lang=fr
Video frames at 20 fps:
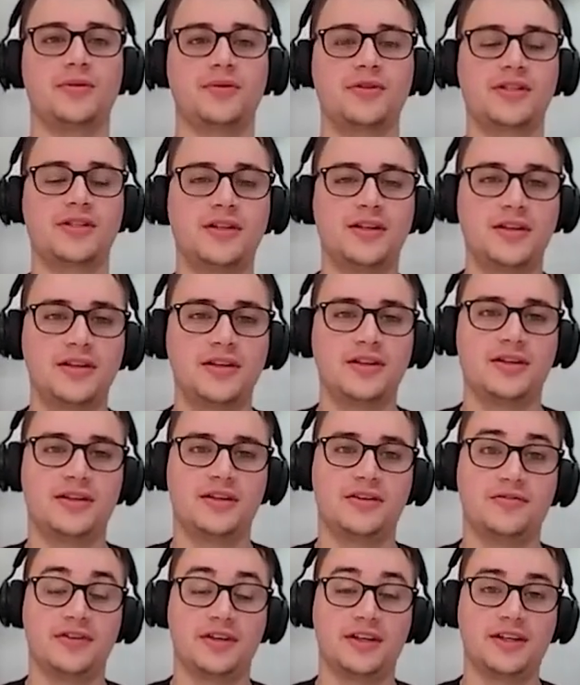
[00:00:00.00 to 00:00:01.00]
potentiel
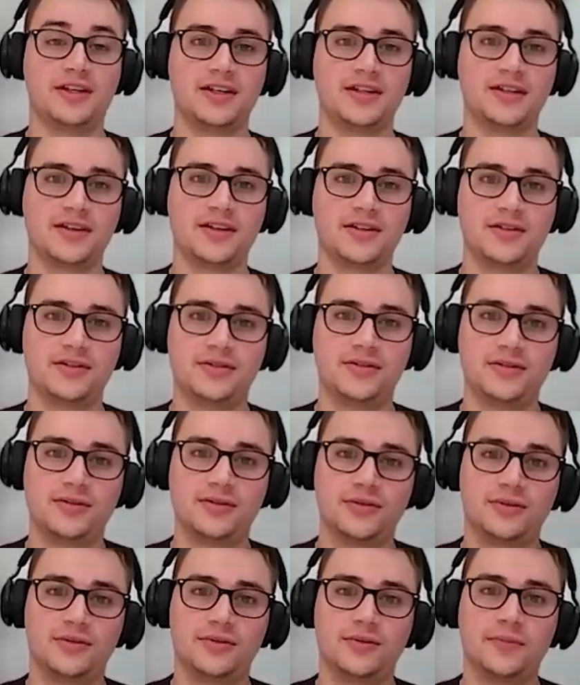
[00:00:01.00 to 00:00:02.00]
effet cadre
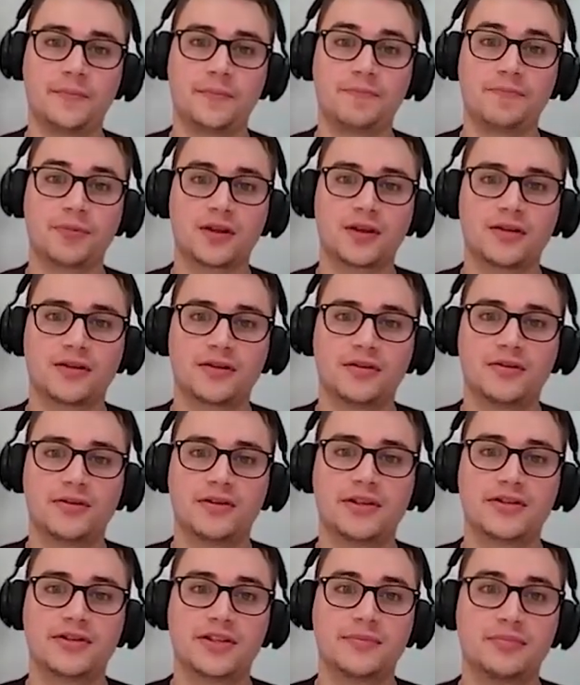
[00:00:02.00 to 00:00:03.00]
du,
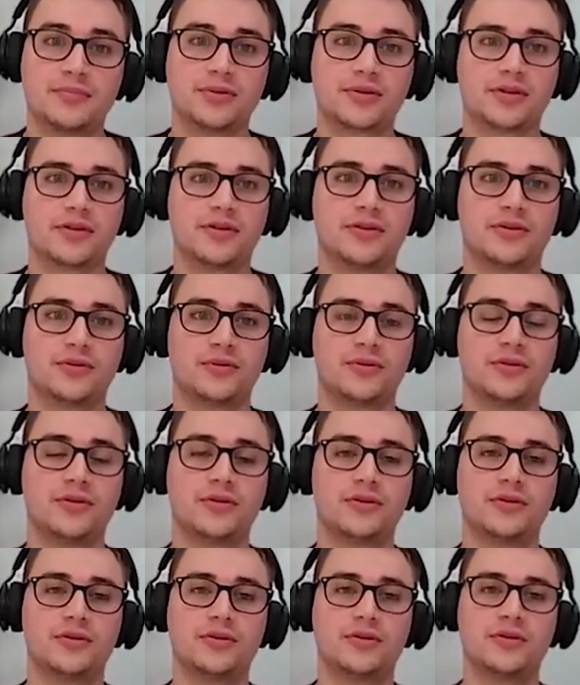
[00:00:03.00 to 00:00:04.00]
de ces poutres de,
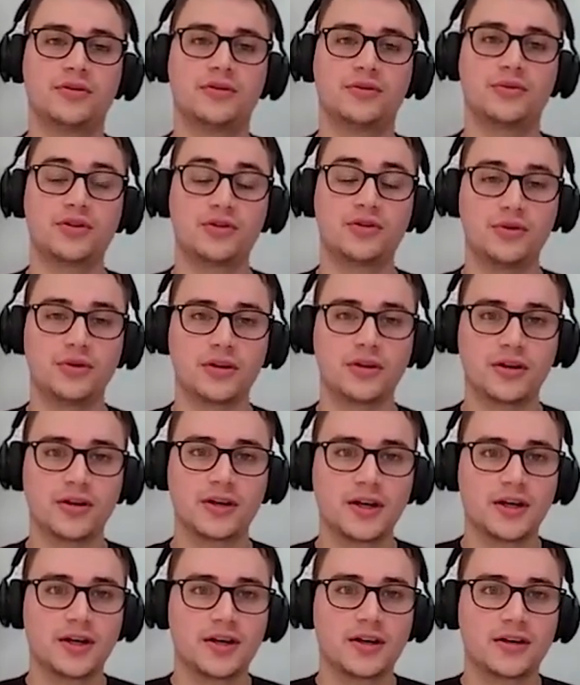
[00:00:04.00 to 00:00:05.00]
toiture.
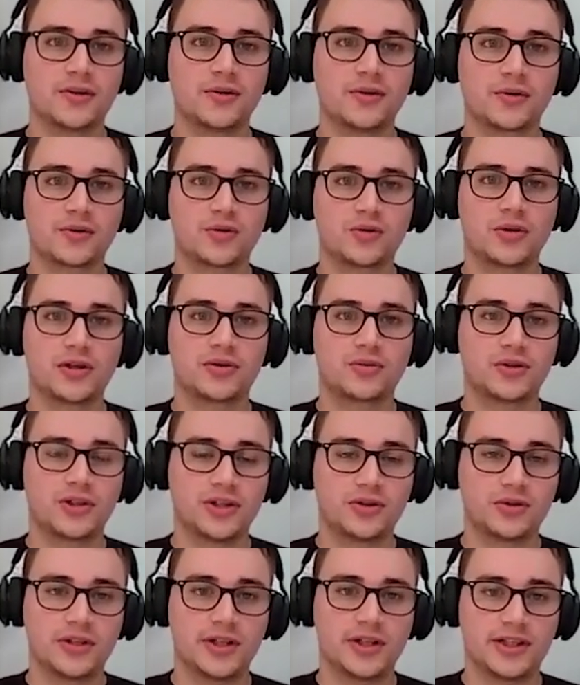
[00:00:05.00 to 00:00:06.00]
Donc toute
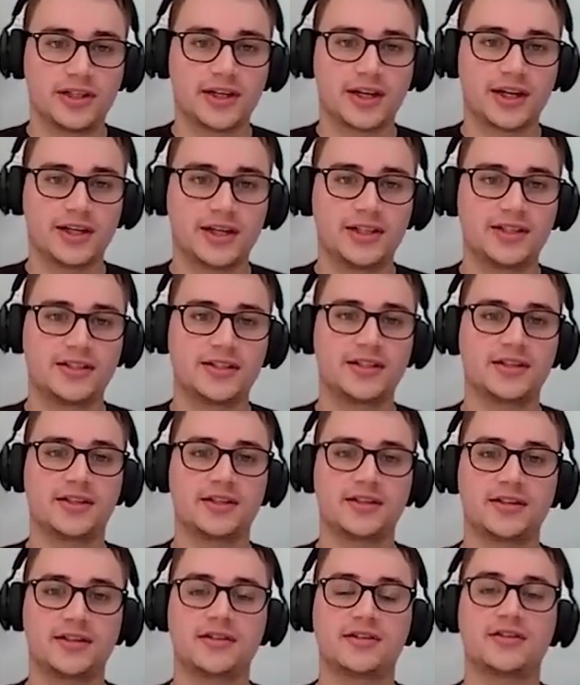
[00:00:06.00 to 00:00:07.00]
l'étude a été
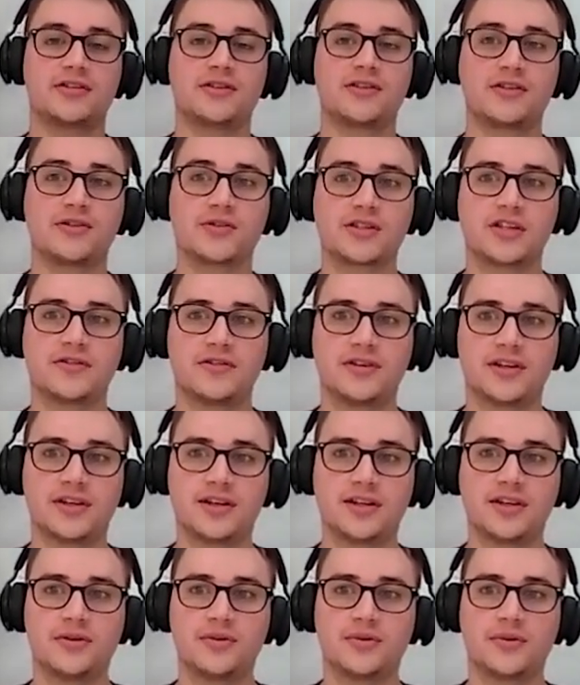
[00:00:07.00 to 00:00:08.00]
réalisée sans effet
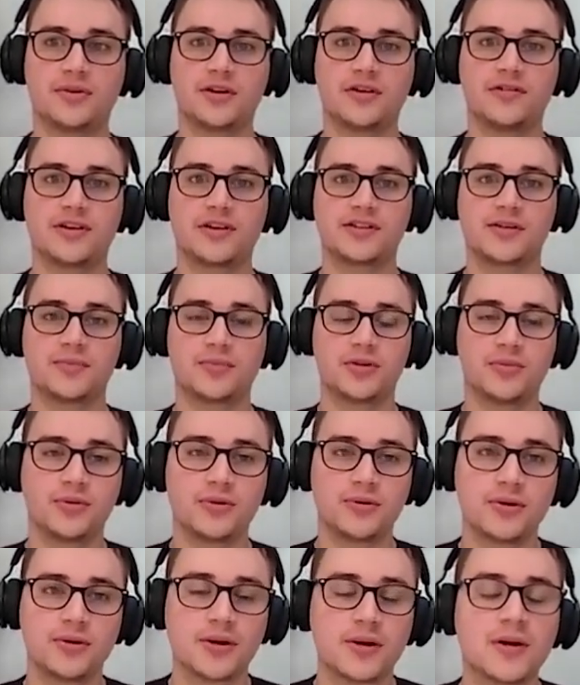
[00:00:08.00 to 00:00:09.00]
cadre, donc avec
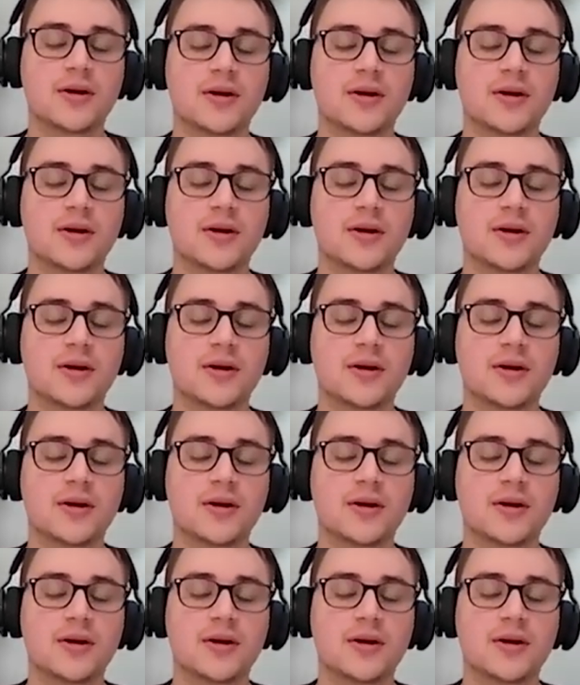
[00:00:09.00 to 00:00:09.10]
simplement